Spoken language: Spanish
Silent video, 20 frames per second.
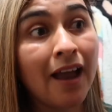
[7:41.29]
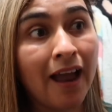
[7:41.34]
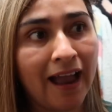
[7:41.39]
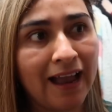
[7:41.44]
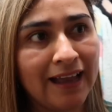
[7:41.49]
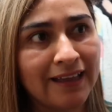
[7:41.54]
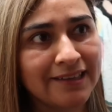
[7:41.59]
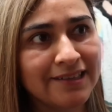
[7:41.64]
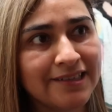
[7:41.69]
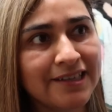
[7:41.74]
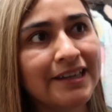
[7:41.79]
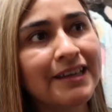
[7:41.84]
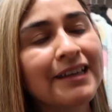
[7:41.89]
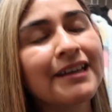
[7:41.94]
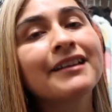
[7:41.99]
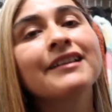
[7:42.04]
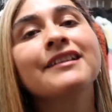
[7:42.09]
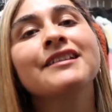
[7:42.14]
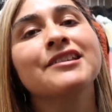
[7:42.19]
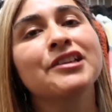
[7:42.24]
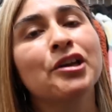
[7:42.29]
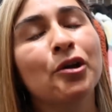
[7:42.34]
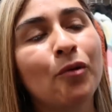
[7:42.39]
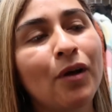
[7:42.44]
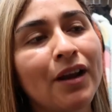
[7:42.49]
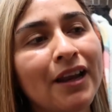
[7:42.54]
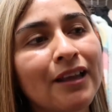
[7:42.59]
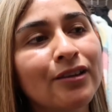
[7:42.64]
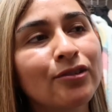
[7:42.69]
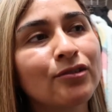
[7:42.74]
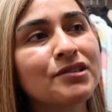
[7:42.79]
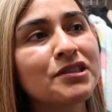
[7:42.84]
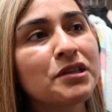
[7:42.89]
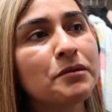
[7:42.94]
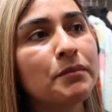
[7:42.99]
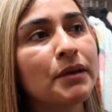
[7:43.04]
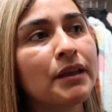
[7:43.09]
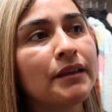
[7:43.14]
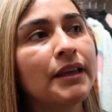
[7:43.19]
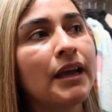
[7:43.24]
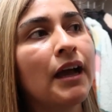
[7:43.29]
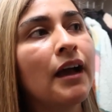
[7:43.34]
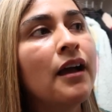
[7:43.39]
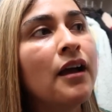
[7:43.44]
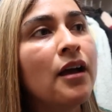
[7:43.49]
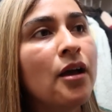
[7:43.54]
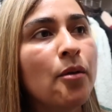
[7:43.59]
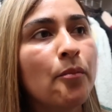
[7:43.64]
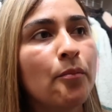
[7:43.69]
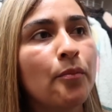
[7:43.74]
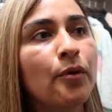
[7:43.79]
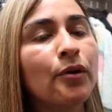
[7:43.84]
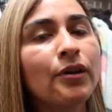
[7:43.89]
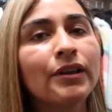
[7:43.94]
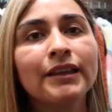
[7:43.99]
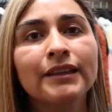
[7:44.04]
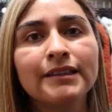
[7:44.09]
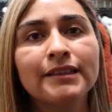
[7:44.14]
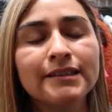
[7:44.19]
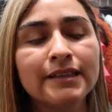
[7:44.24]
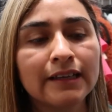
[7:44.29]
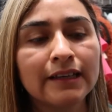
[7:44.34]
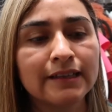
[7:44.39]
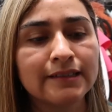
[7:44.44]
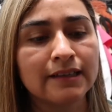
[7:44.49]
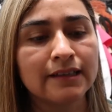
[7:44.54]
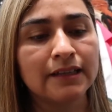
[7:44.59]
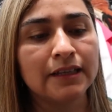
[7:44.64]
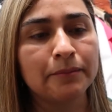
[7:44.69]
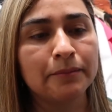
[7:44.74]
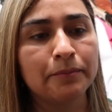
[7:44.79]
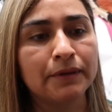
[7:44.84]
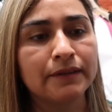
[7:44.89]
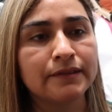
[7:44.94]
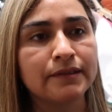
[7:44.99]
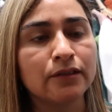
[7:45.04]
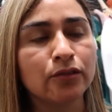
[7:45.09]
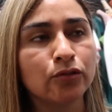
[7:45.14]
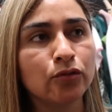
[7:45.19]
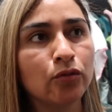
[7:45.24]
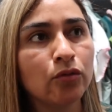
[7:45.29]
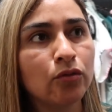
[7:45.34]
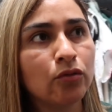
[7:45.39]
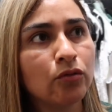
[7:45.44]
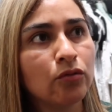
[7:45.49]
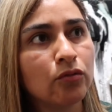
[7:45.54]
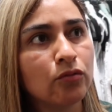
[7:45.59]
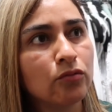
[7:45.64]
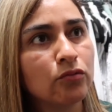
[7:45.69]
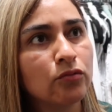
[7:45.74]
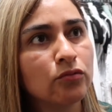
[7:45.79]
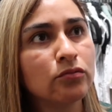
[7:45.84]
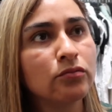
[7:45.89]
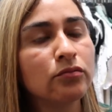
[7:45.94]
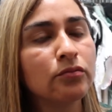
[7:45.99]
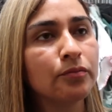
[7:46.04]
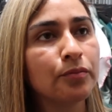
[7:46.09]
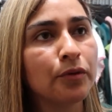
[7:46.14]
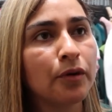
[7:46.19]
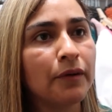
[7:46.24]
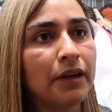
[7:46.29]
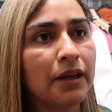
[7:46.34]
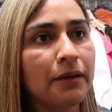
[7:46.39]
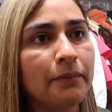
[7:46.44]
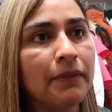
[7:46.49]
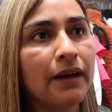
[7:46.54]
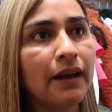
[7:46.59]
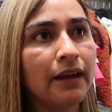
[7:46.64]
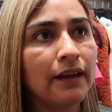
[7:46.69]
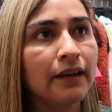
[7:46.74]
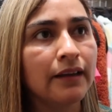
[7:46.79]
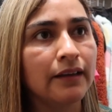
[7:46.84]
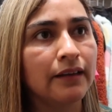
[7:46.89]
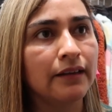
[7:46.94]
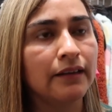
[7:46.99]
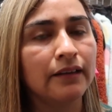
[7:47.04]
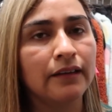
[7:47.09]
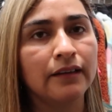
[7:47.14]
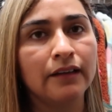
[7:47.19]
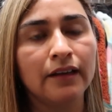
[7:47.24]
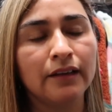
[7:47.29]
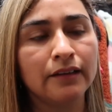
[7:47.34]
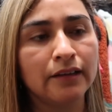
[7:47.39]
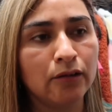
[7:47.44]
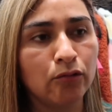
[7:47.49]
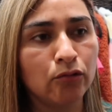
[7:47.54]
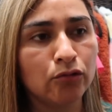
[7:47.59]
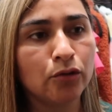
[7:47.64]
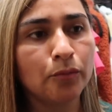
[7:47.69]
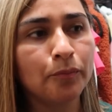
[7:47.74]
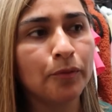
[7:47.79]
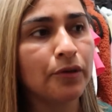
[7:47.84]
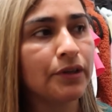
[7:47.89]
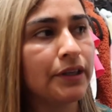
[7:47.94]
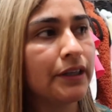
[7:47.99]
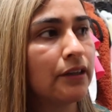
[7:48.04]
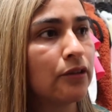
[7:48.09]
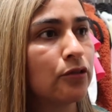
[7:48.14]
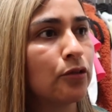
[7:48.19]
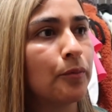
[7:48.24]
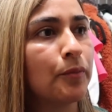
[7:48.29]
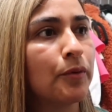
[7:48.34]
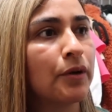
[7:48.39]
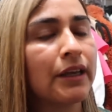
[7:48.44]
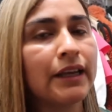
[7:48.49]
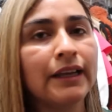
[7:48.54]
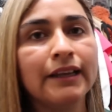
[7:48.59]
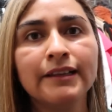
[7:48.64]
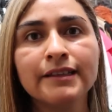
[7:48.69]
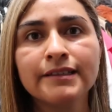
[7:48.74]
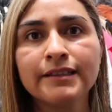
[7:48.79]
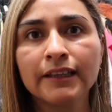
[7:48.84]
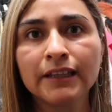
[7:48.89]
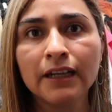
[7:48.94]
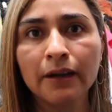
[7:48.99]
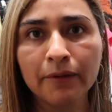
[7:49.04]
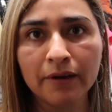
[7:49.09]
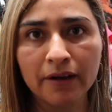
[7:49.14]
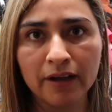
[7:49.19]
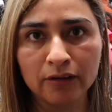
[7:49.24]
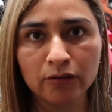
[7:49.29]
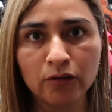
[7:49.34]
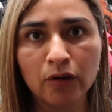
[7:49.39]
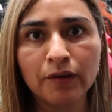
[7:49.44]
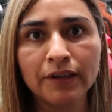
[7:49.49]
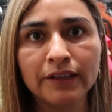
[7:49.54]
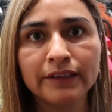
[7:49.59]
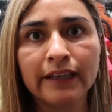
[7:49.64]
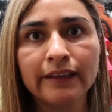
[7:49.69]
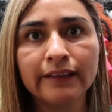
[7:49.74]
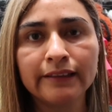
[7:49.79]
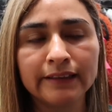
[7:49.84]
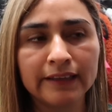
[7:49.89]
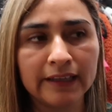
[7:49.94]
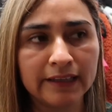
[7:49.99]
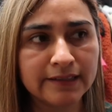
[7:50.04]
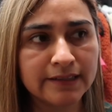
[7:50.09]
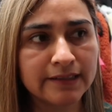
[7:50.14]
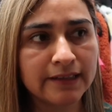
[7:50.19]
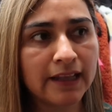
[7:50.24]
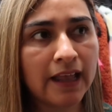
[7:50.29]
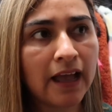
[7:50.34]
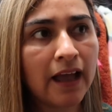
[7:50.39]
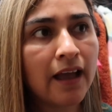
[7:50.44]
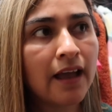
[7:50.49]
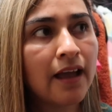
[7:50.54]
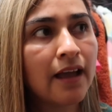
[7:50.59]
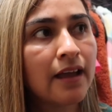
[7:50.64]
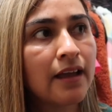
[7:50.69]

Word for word: ayer llegó a las dos y media porque dice que se le presentó un problema en, en el otro proyecto porque él está trabajando ahorita en Tesla